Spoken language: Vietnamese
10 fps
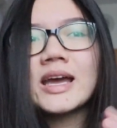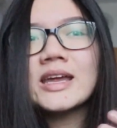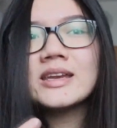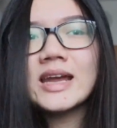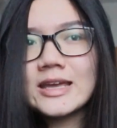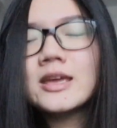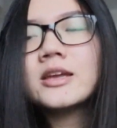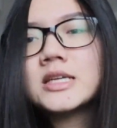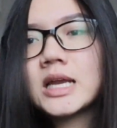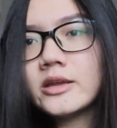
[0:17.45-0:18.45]
Cái này
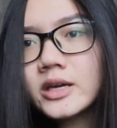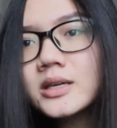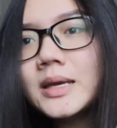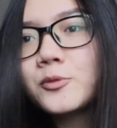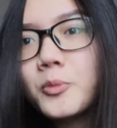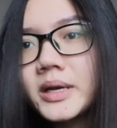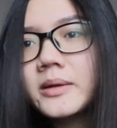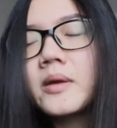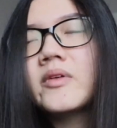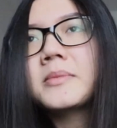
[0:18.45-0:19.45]
ấy, chỉ là những kinh nghiệm của
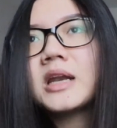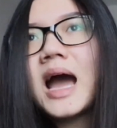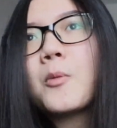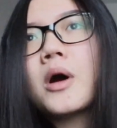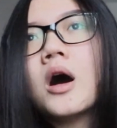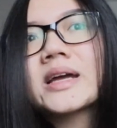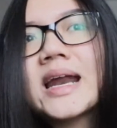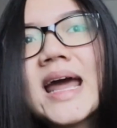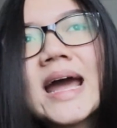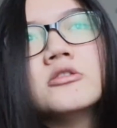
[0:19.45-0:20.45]
mình bởi vì mình đã học ở
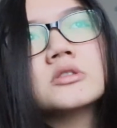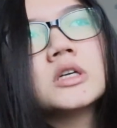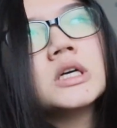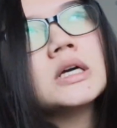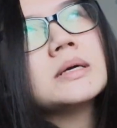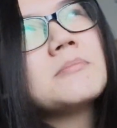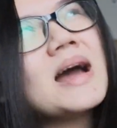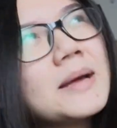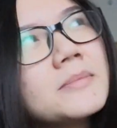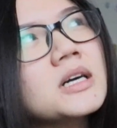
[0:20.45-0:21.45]
Canada được
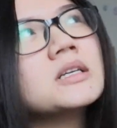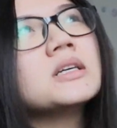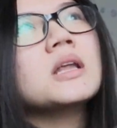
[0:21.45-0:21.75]
3 năm hả?